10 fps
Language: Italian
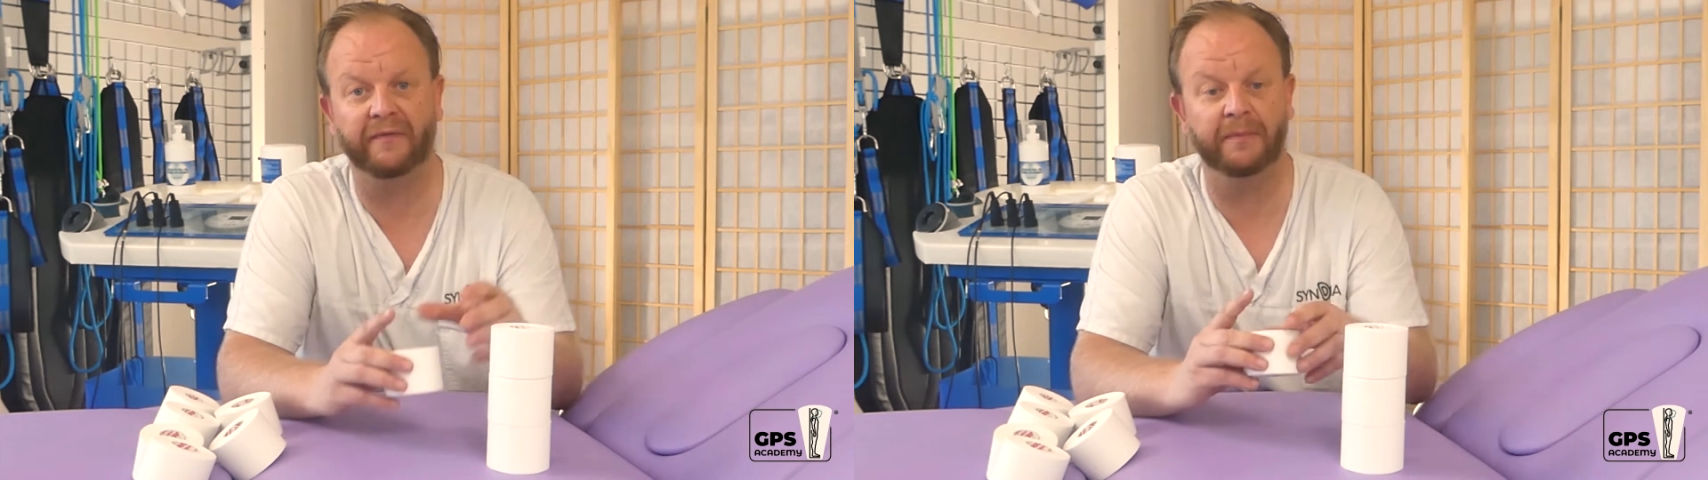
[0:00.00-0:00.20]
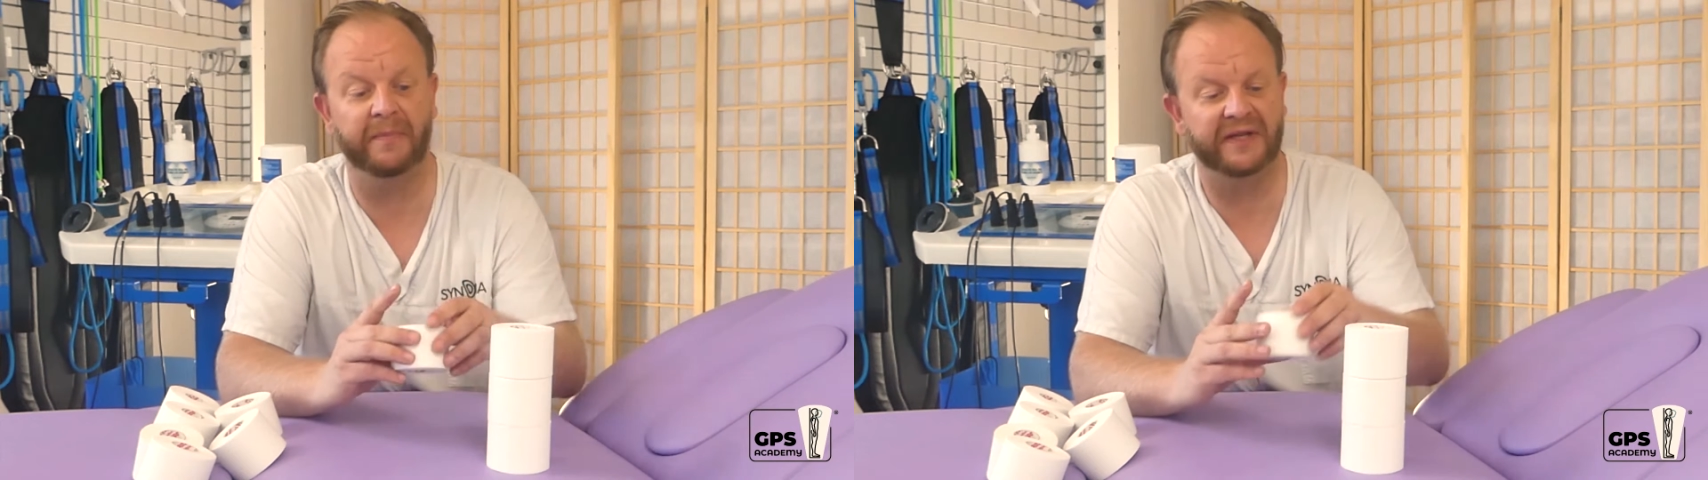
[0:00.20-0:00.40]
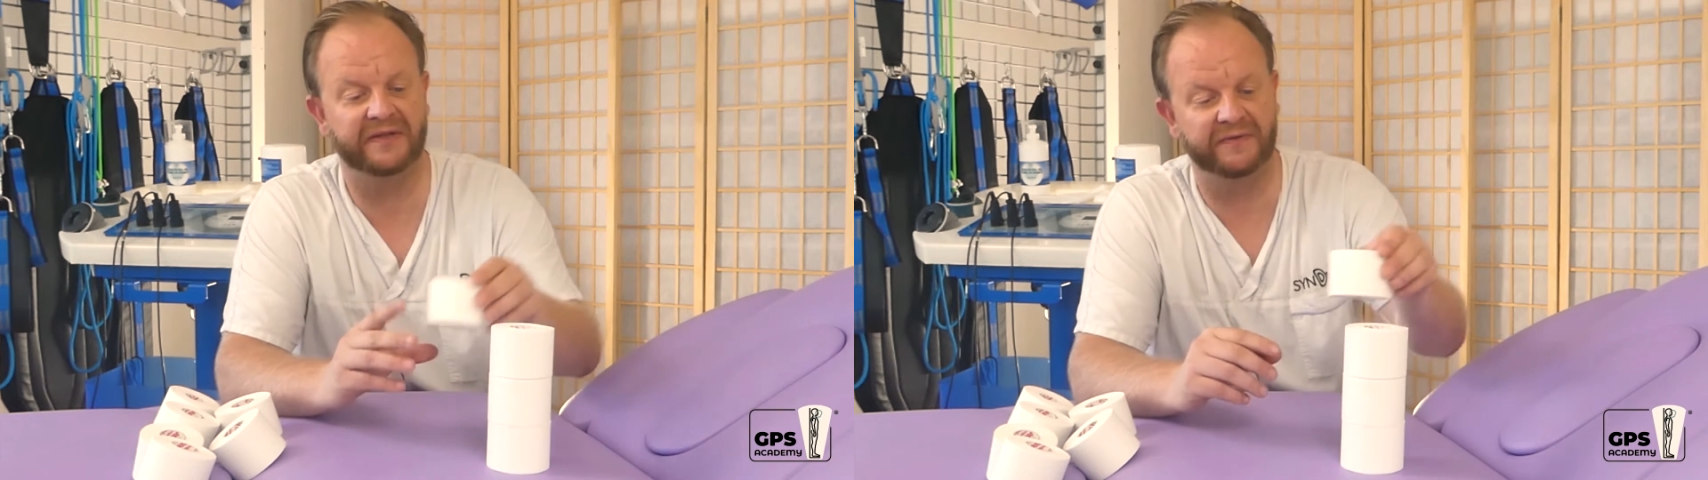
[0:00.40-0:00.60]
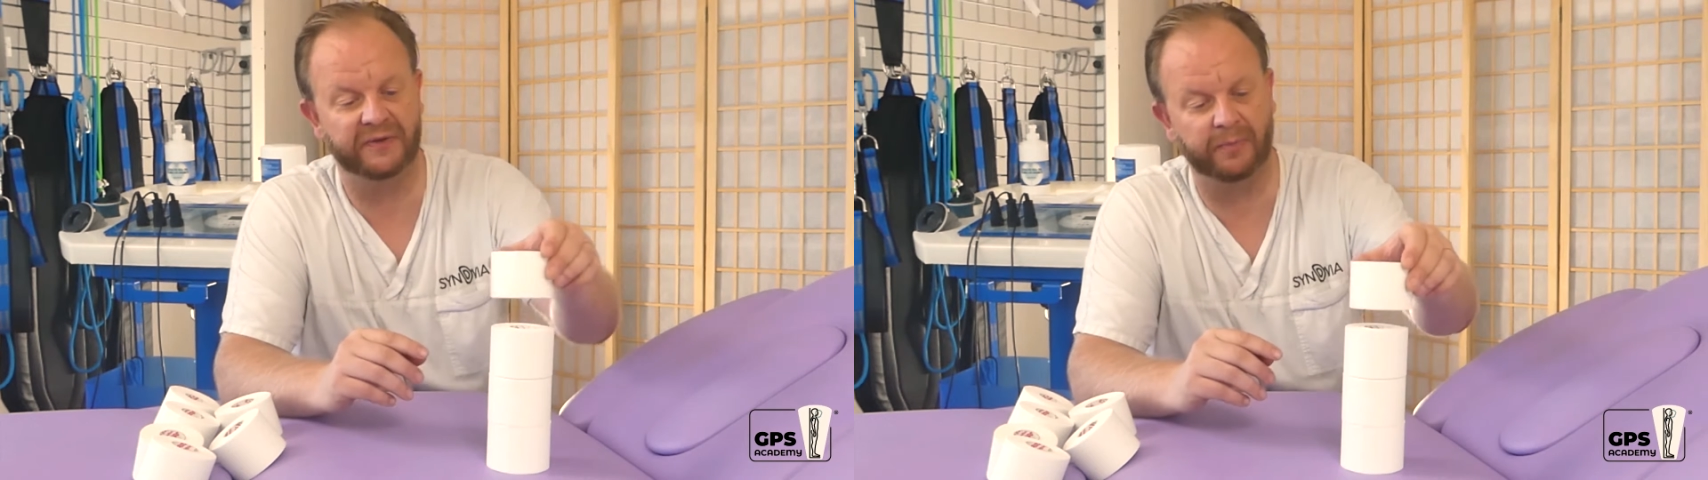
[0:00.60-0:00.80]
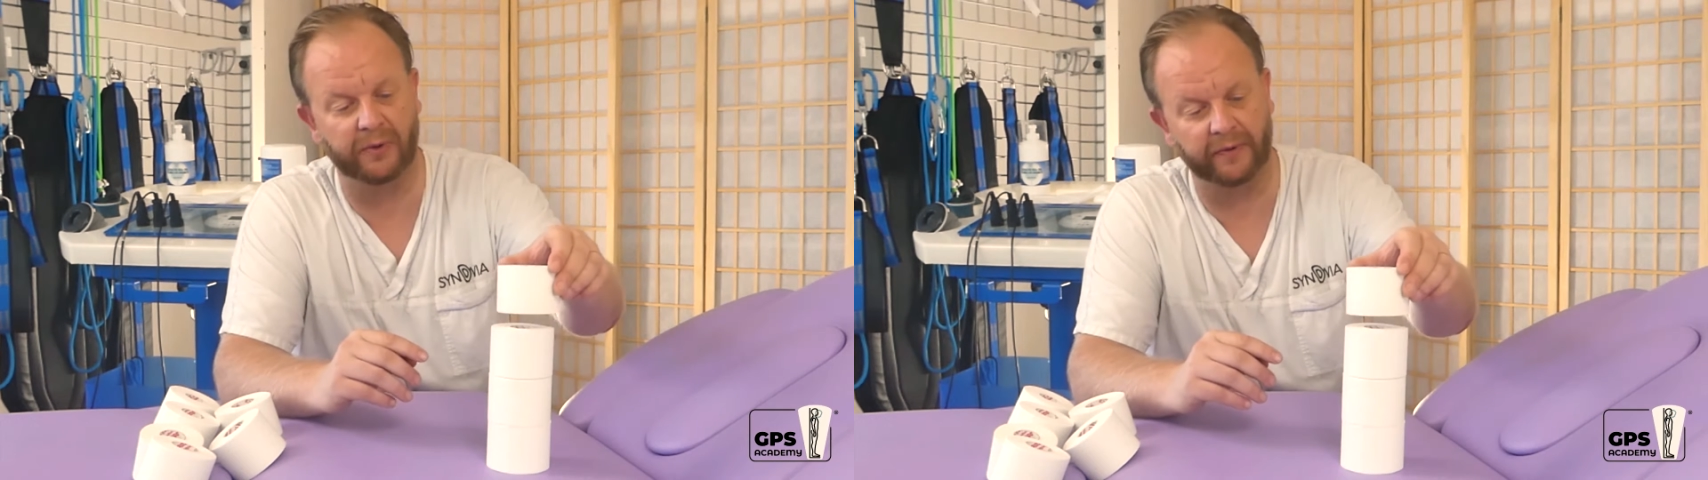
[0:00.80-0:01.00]
del
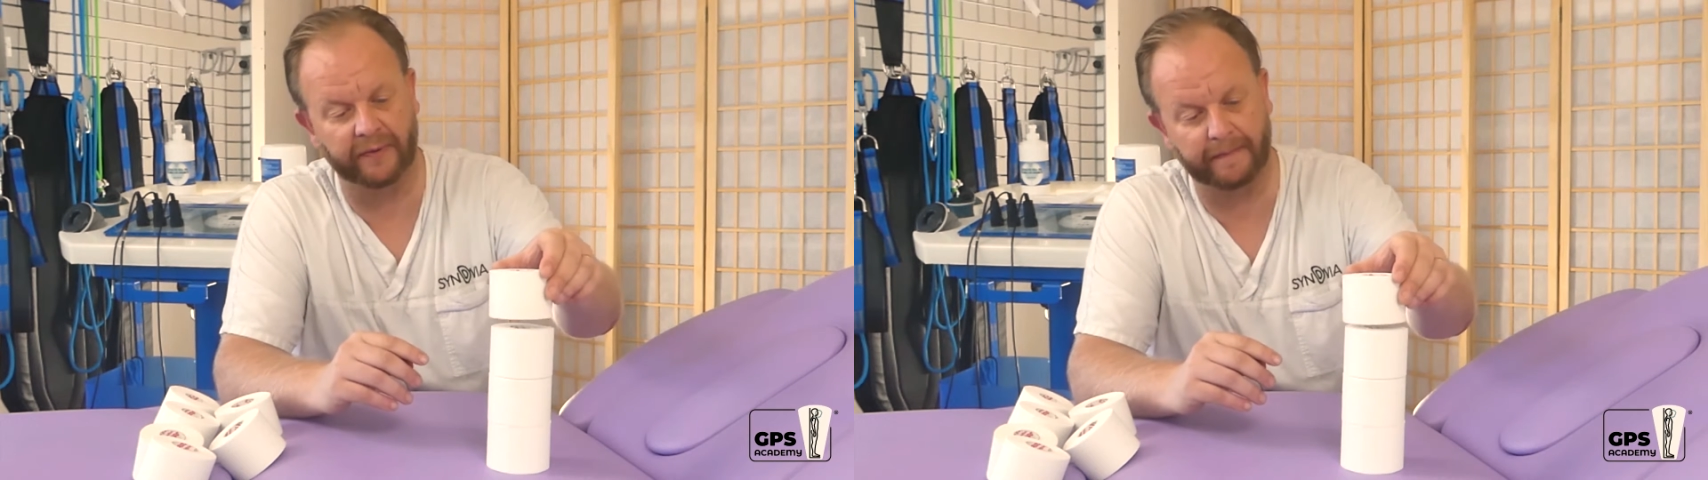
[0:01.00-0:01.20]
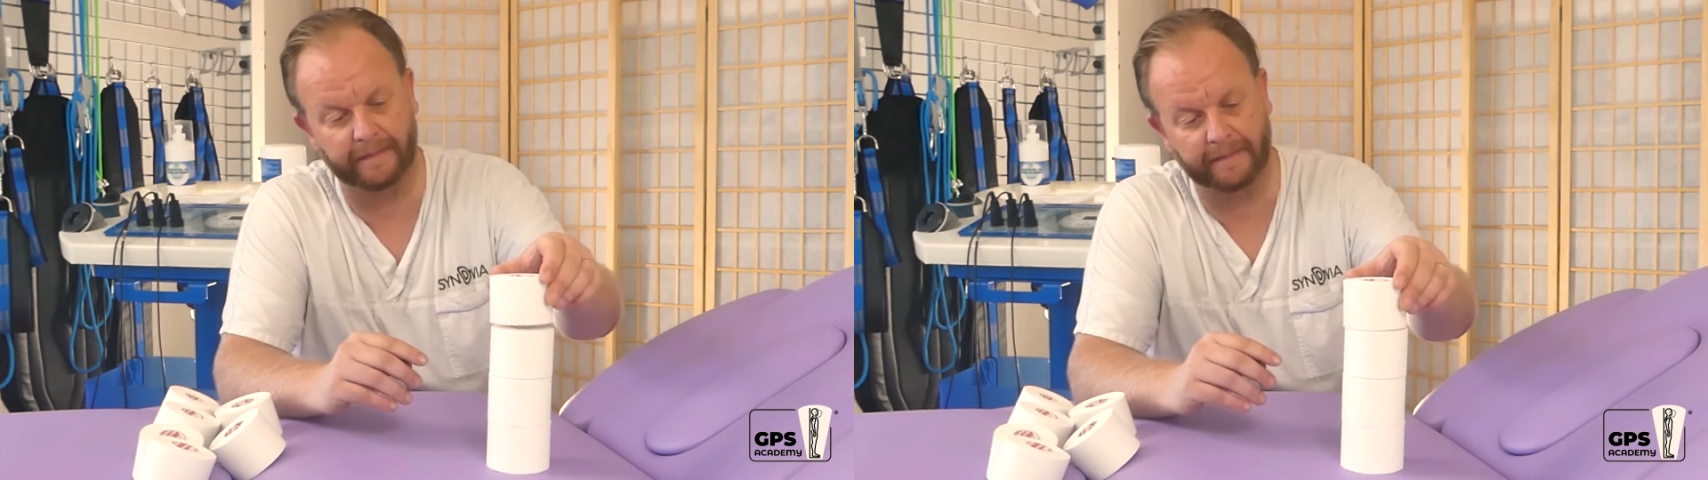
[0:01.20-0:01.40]
supporto.